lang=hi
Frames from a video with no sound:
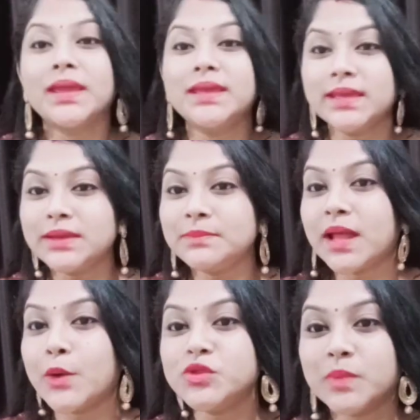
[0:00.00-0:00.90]
ये
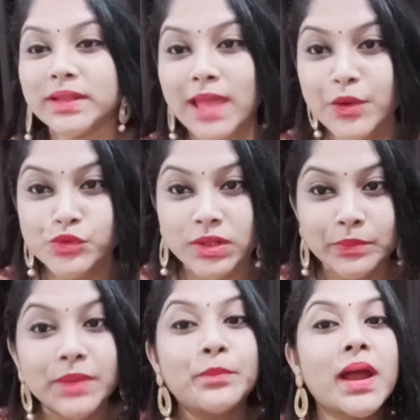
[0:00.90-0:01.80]
ब्लाउज मैंने एक्चुअली
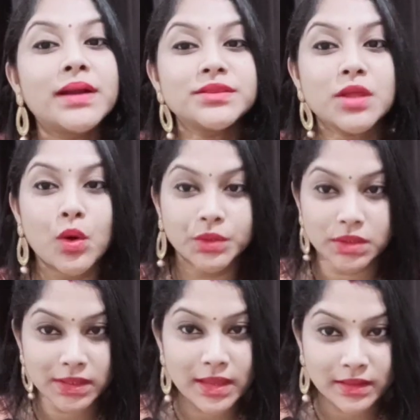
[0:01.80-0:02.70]
फ्लिपकार्ट से
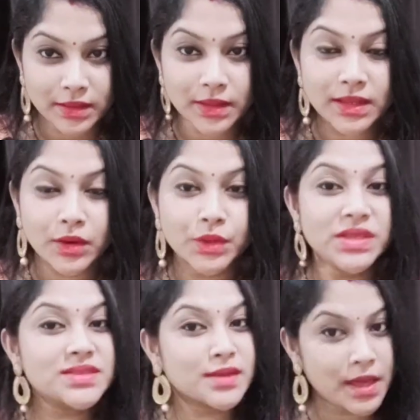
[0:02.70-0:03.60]
ऑर्डर किया था और
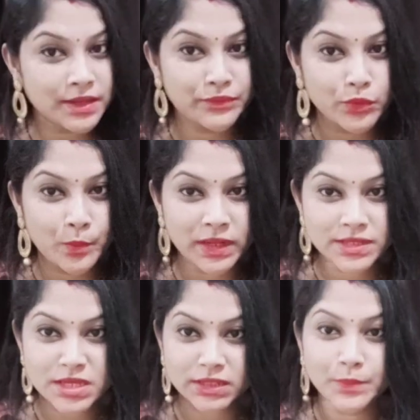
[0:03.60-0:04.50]
इसका रिव्यू
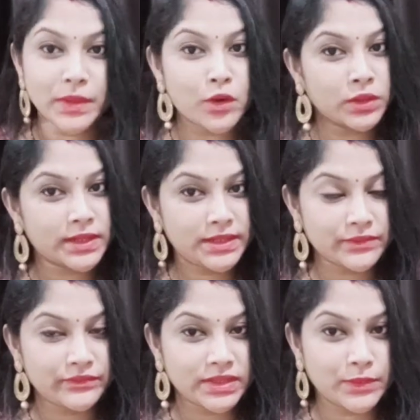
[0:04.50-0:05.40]
मेरे चैनल पे ऑलरेडी
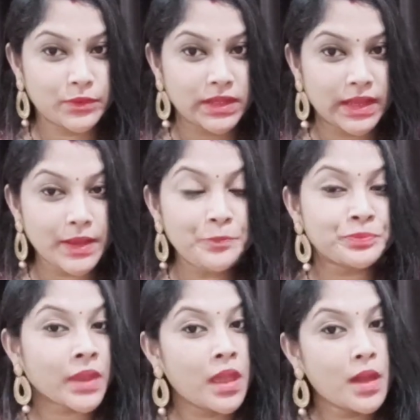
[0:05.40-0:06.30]
अवेलेबल है
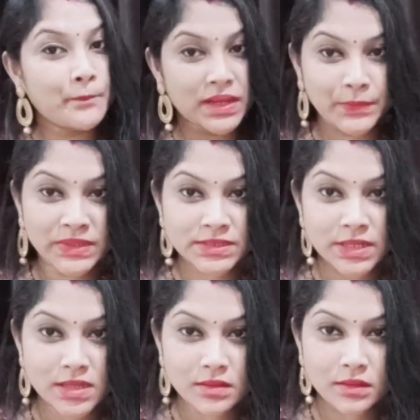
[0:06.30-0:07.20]
मेरे
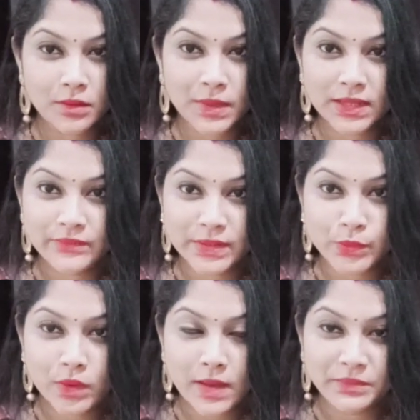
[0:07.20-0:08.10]
पिछले वाले
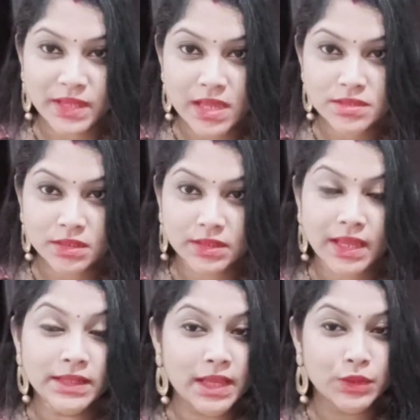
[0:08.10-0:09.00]
वीडियो आप देख सकते
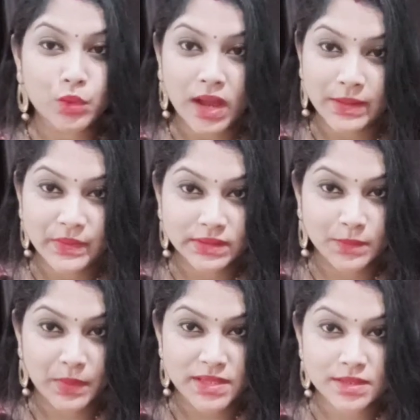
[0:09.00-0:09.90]
हैं नहीं तो आई
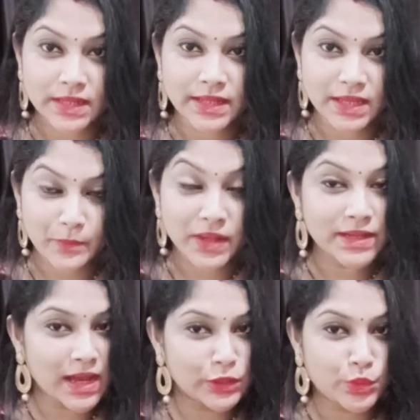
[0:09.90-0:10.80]
बटन पे इसका लिंक मैं
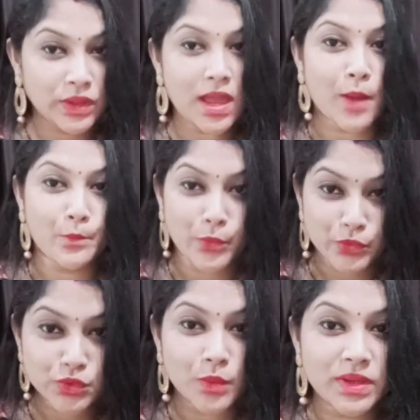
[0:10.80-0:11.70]
डाल दूंगी आप
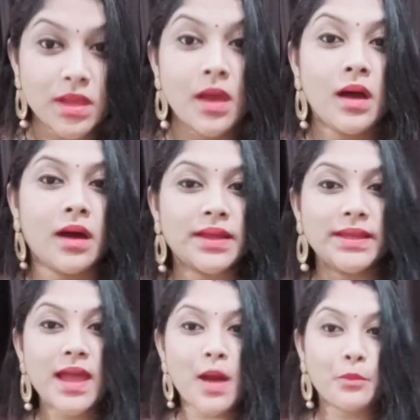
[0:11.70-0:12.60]
उसको भी अगर
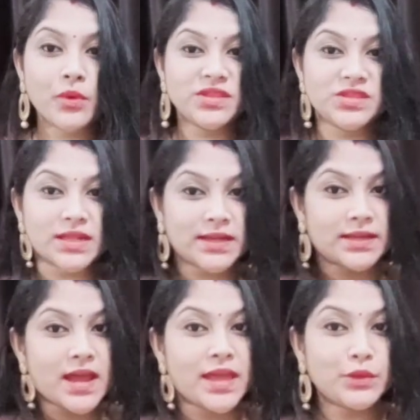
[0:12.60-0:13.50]
ये आपको अच्छा
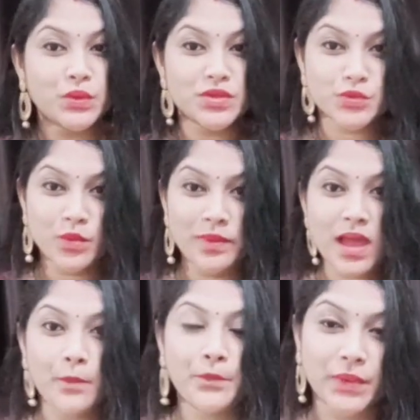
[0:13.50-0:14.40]
लग रहा है तो इसको भी
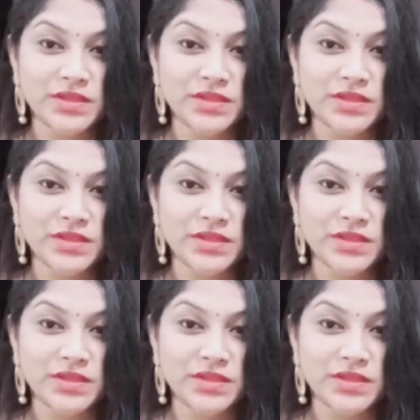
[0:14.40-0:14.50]
आप